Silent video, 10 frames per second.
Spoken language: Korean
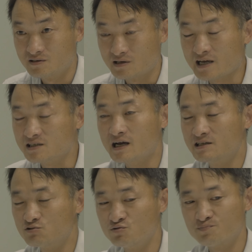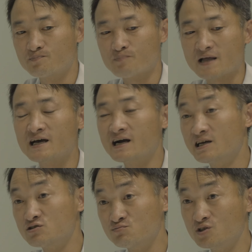아니 그게 아니고
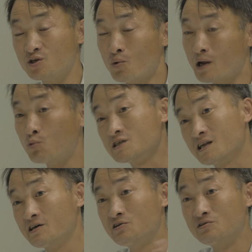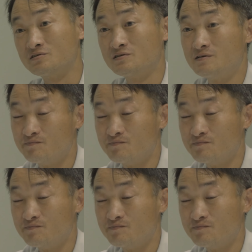바닷가에서 물이 올라오잖아요. 네.